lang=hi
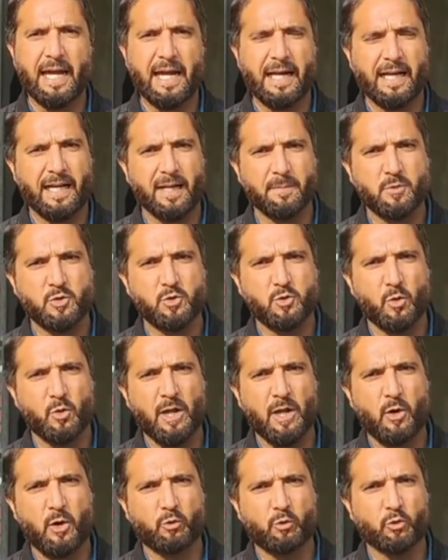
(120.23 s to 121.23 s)
जारी है अगर हम
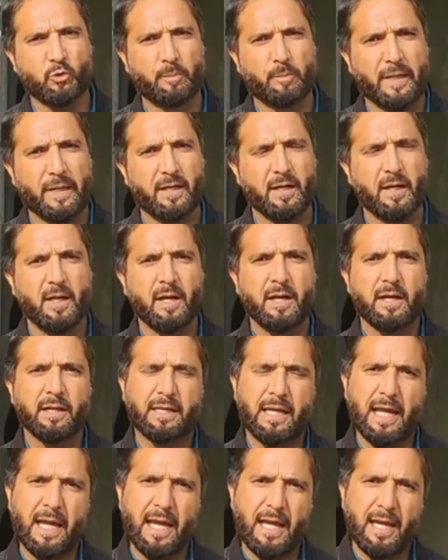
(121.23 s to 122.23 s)
16 अक्टूबर
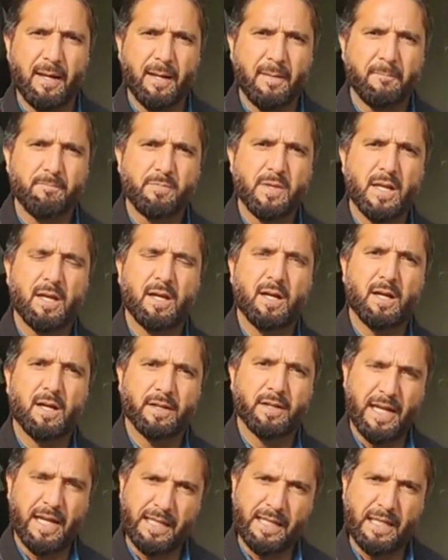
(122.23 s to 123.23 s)
के
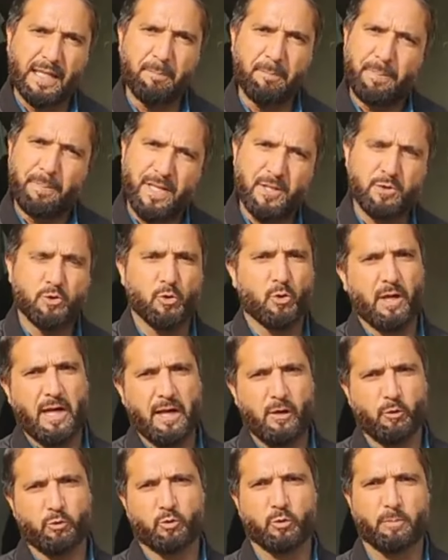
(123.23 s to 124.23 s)
यानी कि प्री
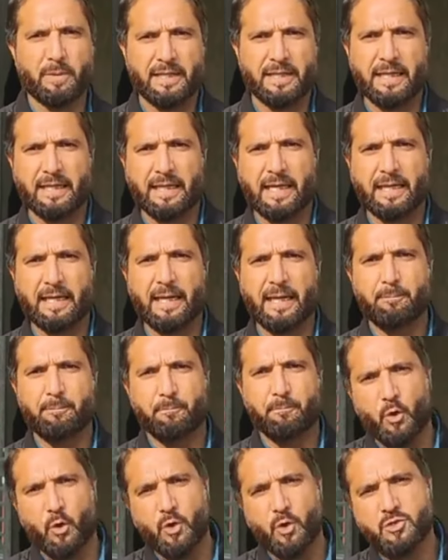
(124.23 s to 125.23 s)
16 अक्टूबर देखेंगे
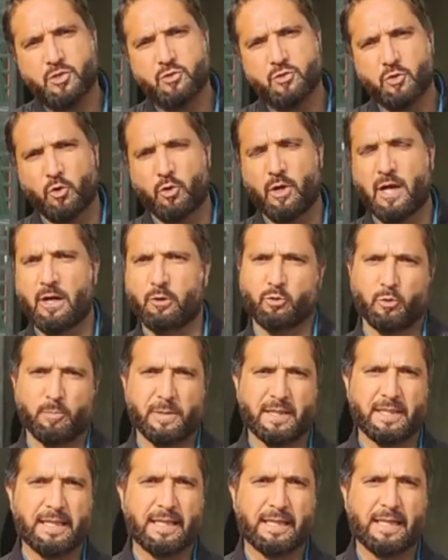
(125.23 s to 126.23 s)
पोस्ट 16
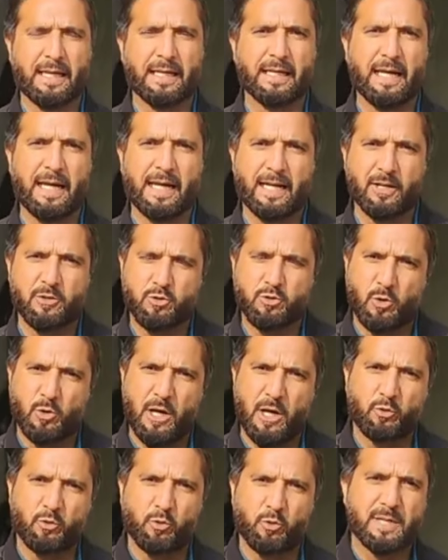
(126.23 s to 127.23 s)
अक्टूबर देखेंगे अगर
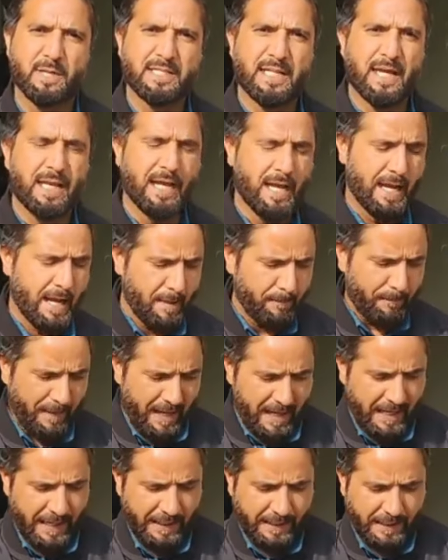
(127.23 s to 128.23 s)
16 अक्टूबर से
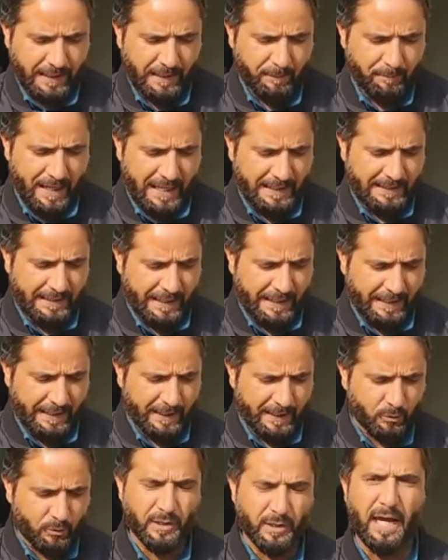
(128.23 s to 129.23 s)
पहले की बात
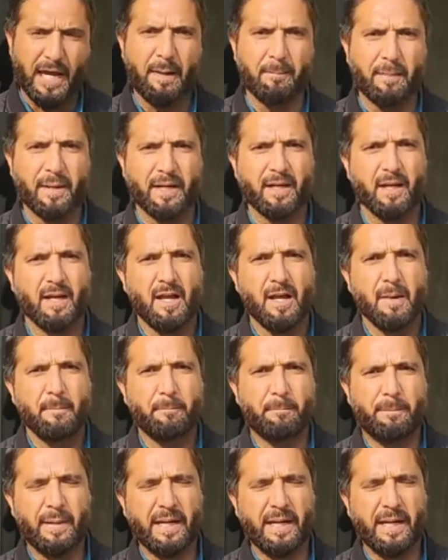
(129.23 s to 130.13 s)
करेंगे तो यहाँ पर